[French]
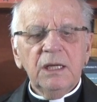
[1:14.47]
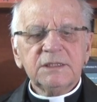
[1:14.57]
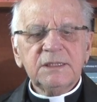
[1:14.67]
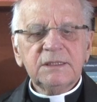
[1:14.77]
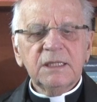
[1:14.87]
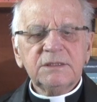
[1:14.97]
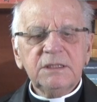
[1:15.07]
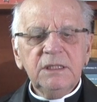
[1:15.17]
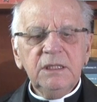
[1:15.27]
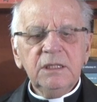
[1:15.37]

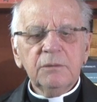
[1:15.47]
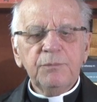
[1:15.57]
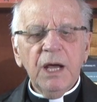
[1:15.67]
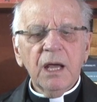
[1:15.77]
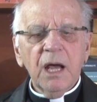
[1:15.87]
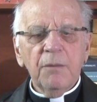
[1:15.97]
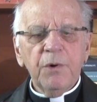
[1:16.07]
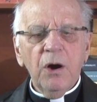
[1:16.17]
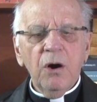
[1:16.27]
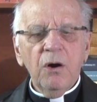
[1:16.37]
c'est-à-dire par
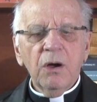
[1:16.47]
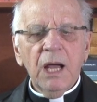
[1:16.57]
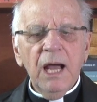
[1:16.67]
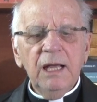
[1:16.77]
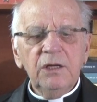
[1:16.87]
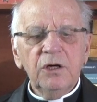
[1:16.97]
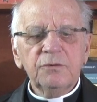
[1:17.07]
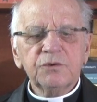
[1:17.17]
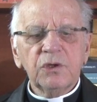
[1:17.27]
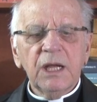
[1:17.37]
rapport à
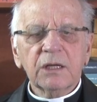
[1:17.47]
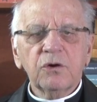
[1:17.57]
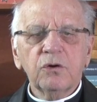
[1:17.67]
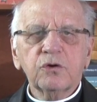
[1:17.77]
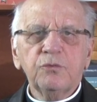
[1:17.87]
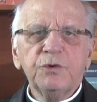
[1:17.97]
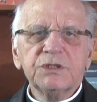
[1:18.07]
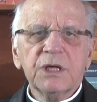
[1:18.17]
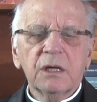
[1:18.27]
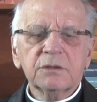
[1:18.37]
l'homme de la
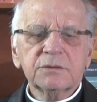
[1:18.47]
concupiscence.